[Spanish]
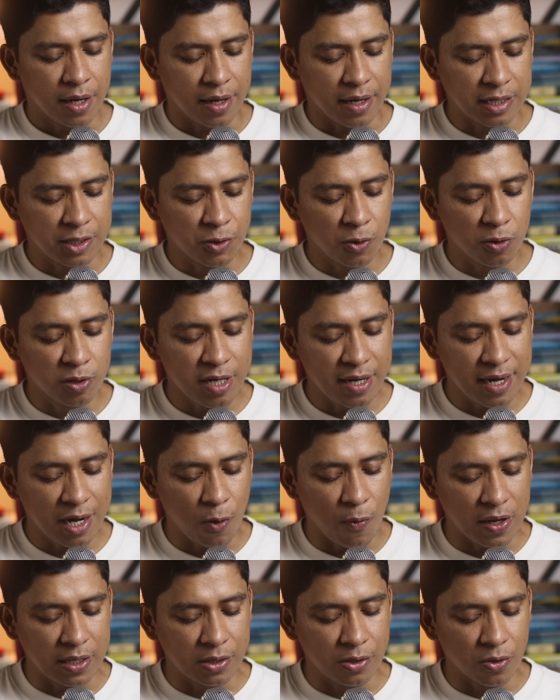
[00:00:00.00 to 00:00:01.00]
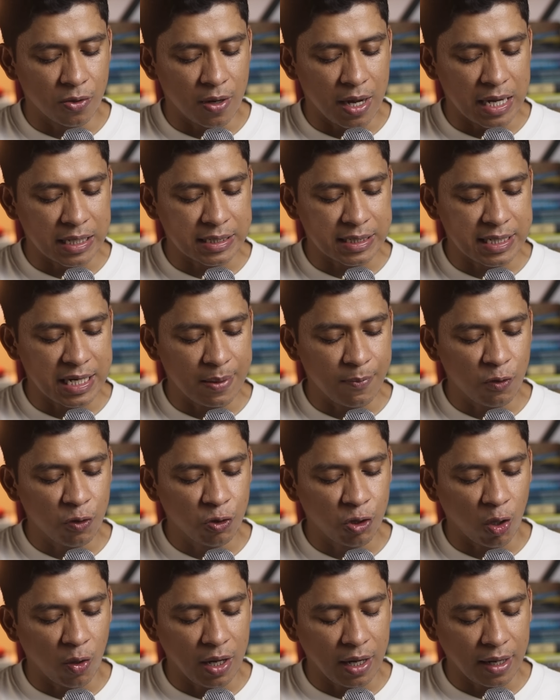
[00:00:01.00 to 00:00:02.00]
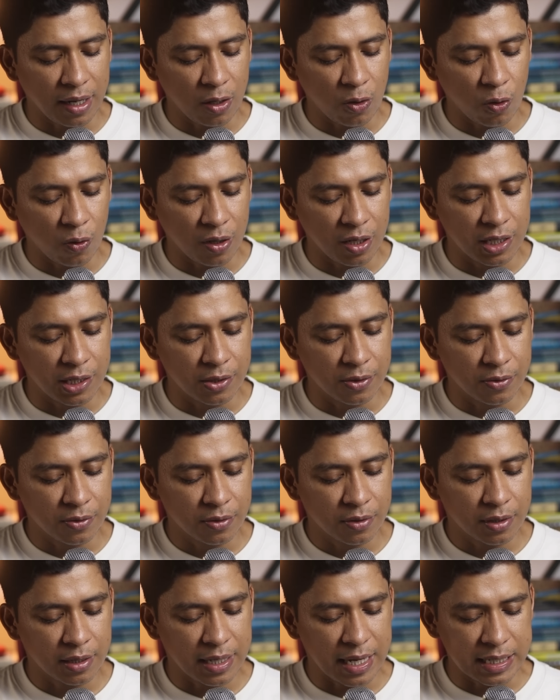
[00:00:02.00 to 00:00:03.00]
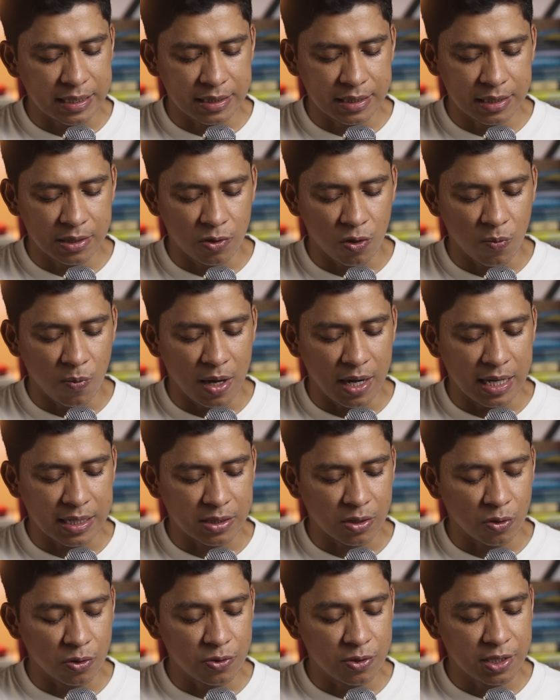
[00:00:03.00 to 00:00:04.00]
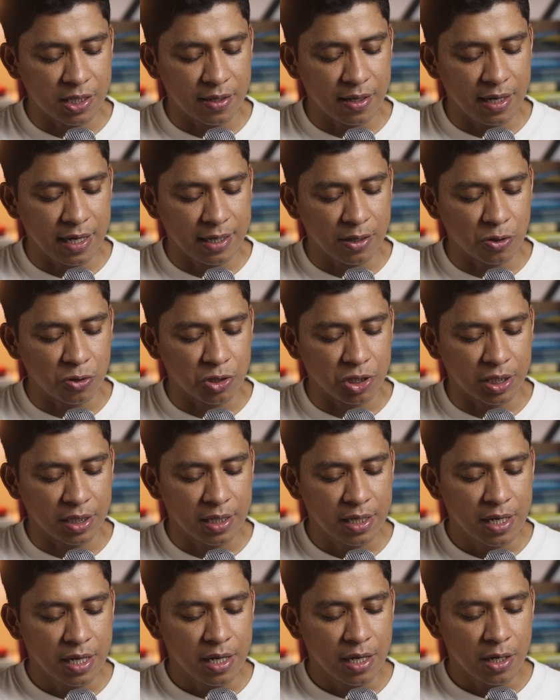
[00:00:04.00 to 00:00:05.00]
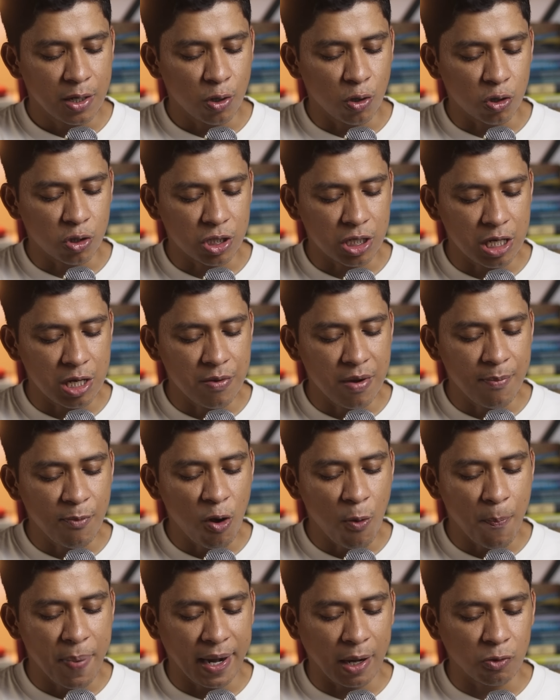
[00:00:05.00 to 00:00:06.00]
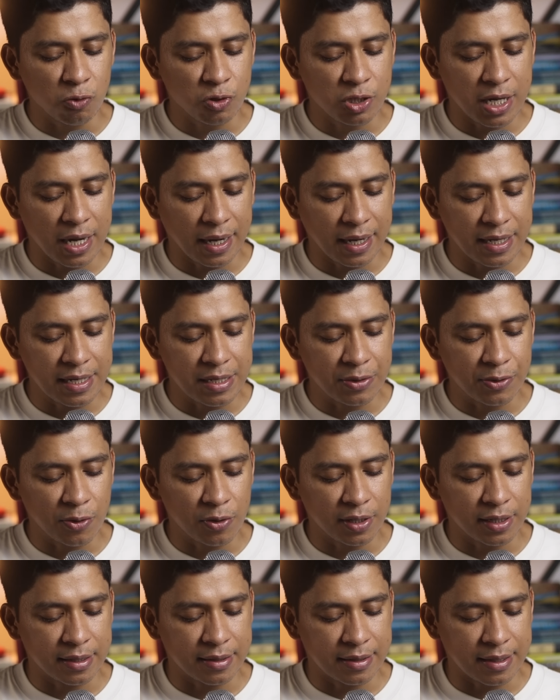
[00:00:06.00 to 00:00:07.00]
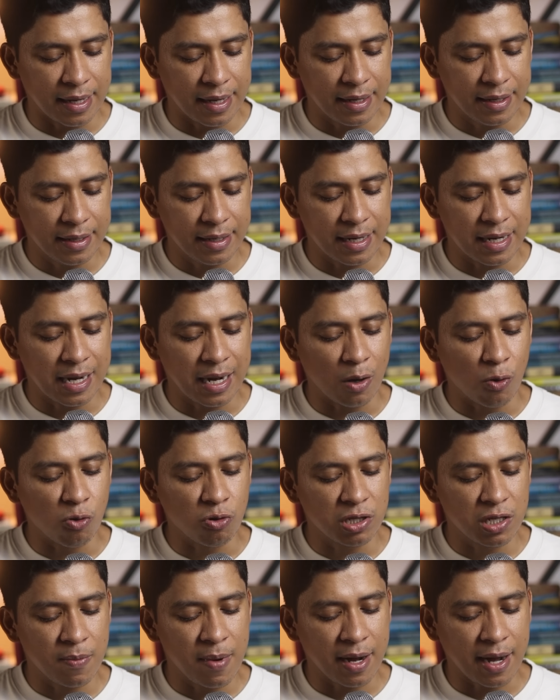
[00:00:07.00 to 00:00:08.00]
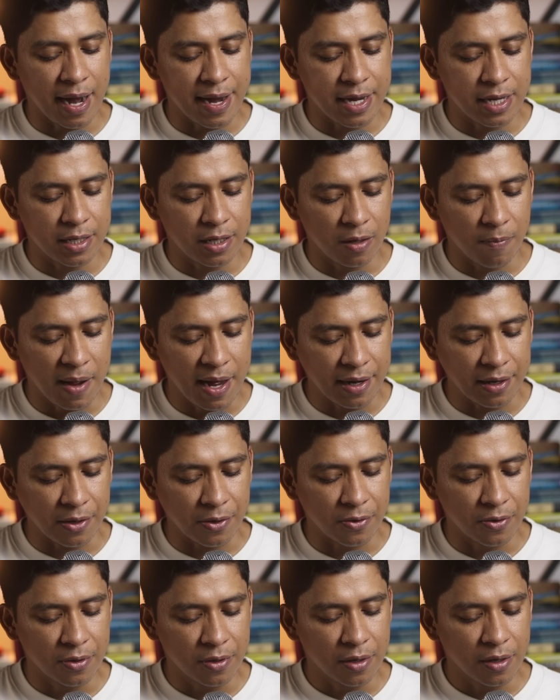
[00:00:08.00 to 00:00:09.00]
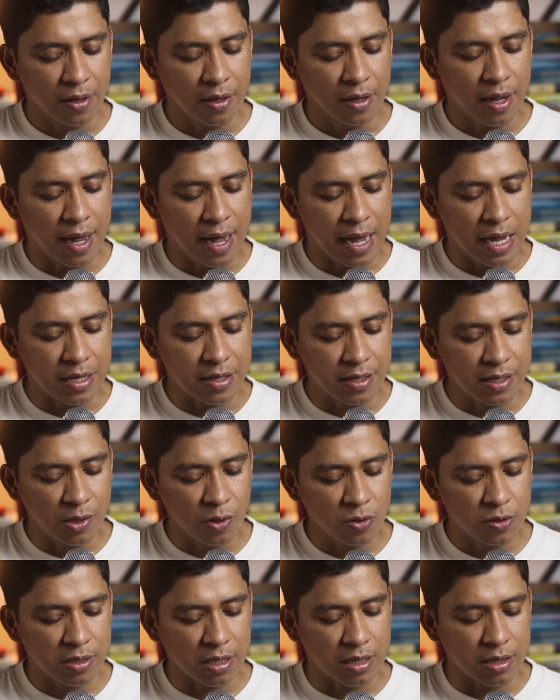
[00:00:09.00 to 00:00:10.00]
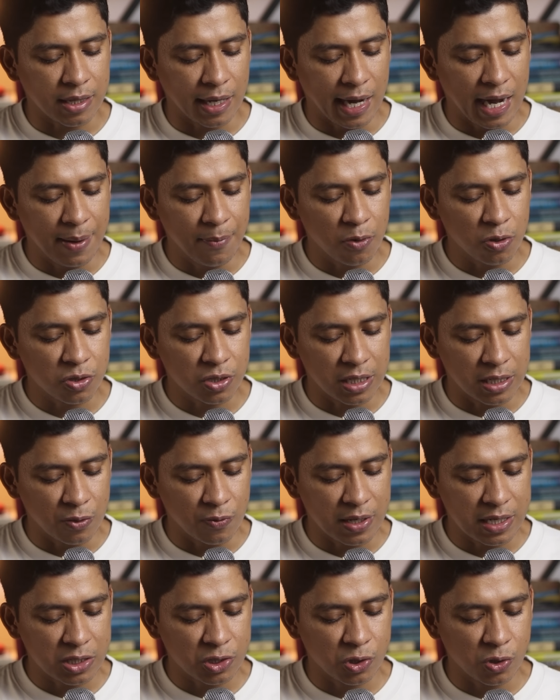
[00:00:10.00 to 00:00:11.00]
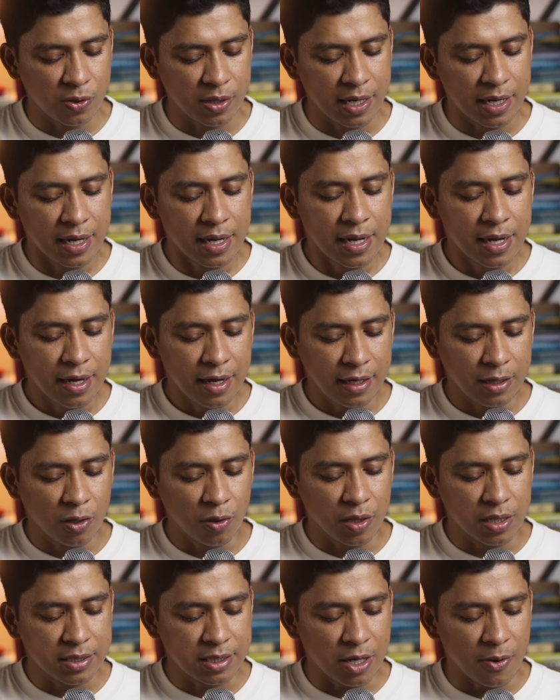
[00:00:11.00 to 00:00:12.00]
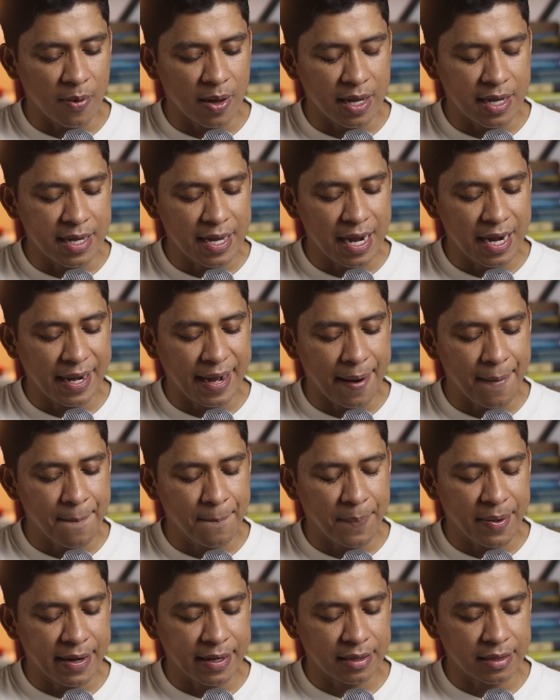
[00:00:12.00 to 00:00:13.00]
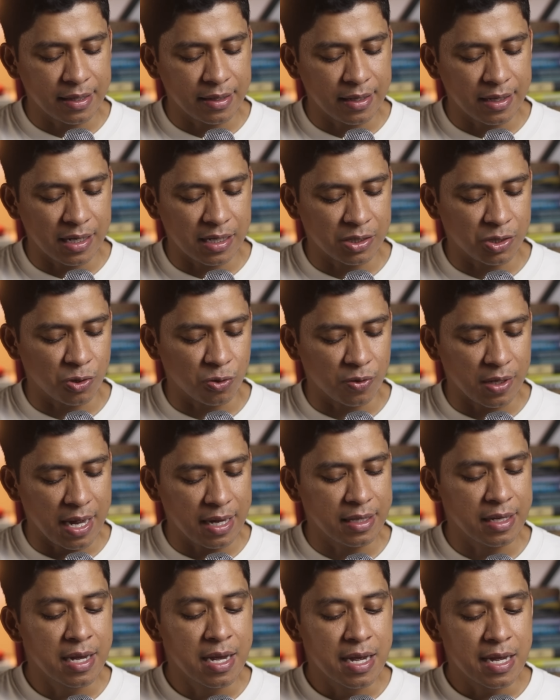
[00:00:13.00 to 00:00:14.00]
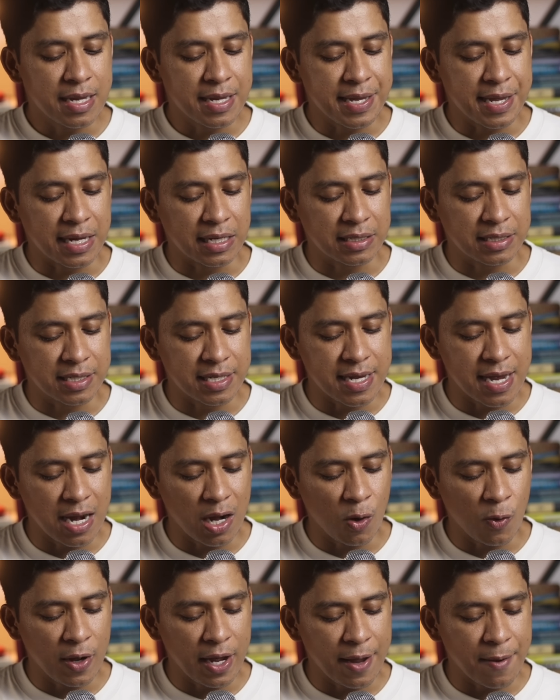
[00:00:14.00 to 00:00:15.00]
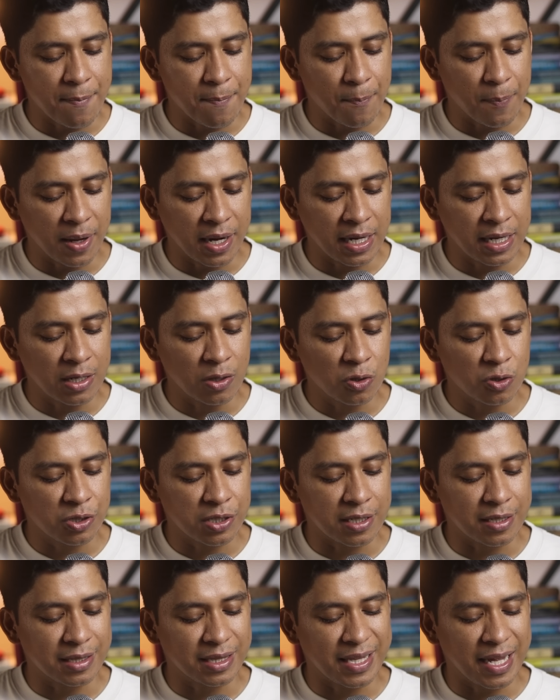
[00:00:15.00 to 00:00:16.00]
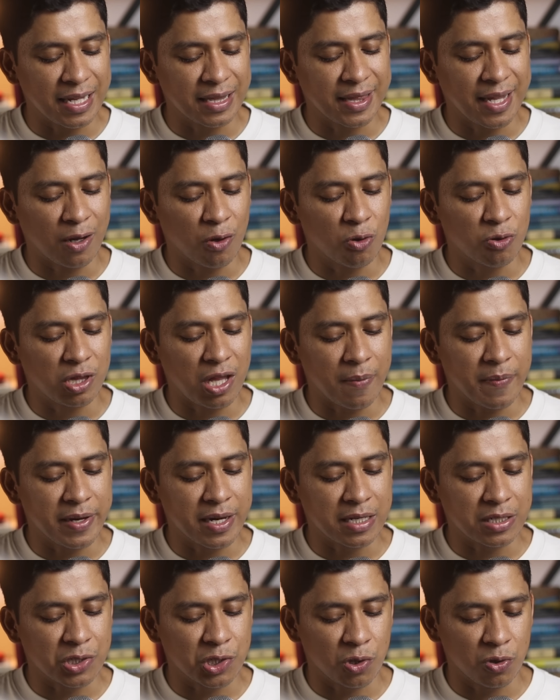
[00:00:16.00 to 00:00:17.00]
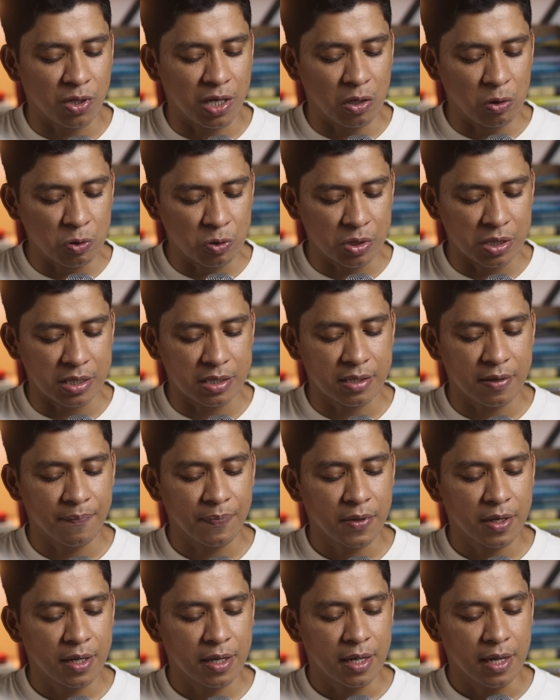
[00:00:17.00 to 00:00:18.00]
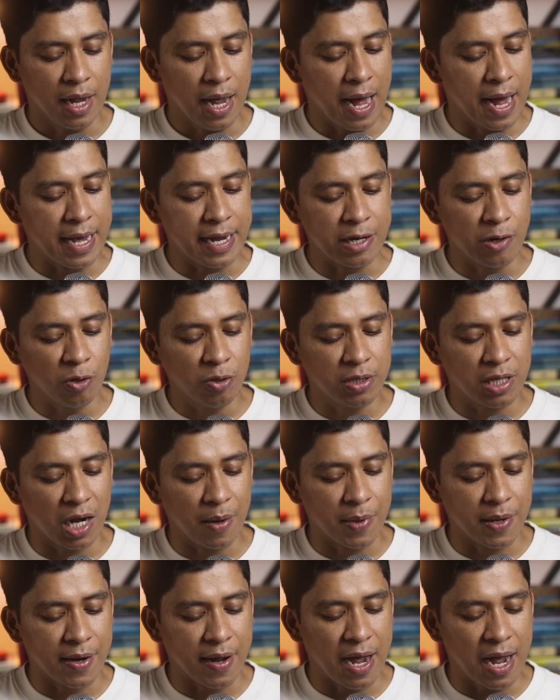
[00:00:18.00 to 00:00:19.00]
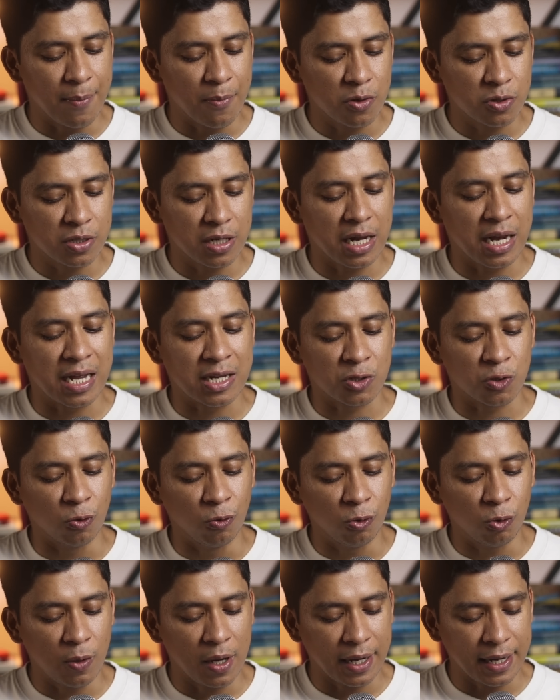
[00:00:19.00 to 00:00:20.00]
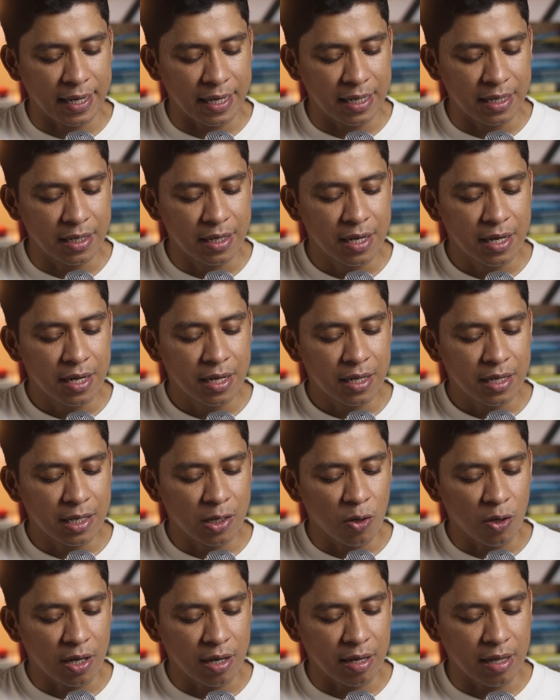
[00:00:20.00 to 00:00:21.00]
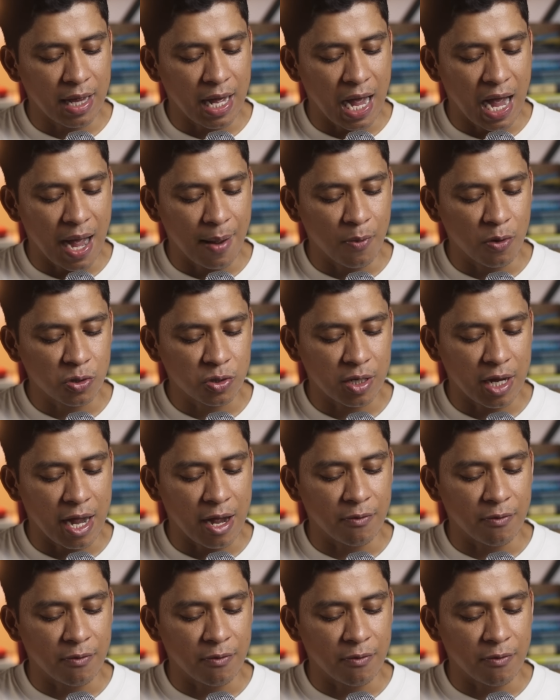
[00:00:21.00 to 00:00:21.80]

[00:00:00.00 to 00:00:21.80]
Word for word: Resulta que cuando hacíamos todo el recorrido, casi como a las 11 de la noche, nos íbamos para un cerrito que está en la última calle del barrio. Allí nos sentábamos en una zona en donde se veía gran parte de la ciudad y el cielo en pleno sin tanta contaminación de luces. Ahí nos terminábamos el asunto aquel y nos quedábamos